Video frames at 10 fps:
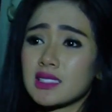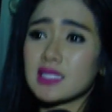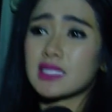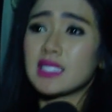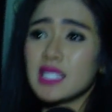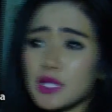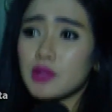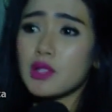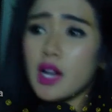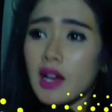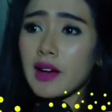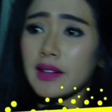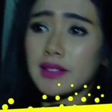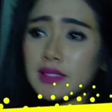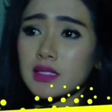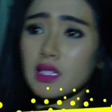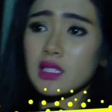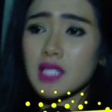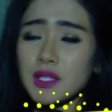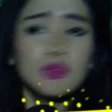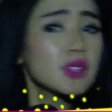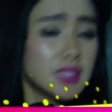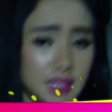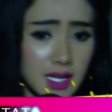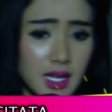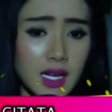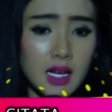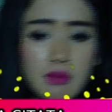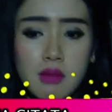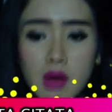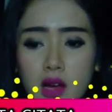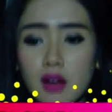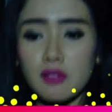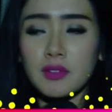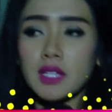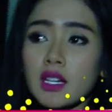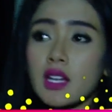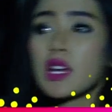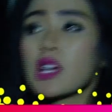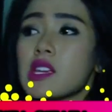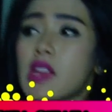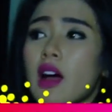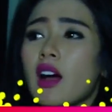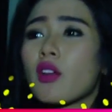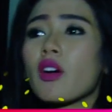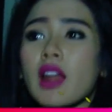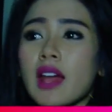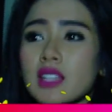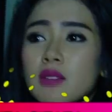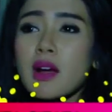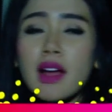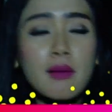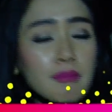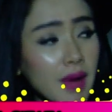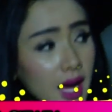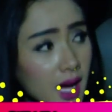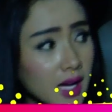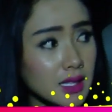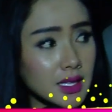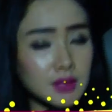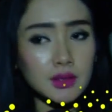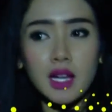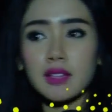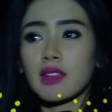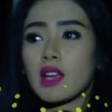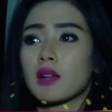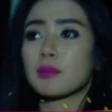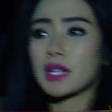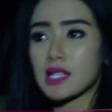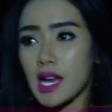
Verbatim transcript: sedih juga enggak juga sih karena memang aku pikir ya kalau ke London mah gampang gitu kan tinggal pergi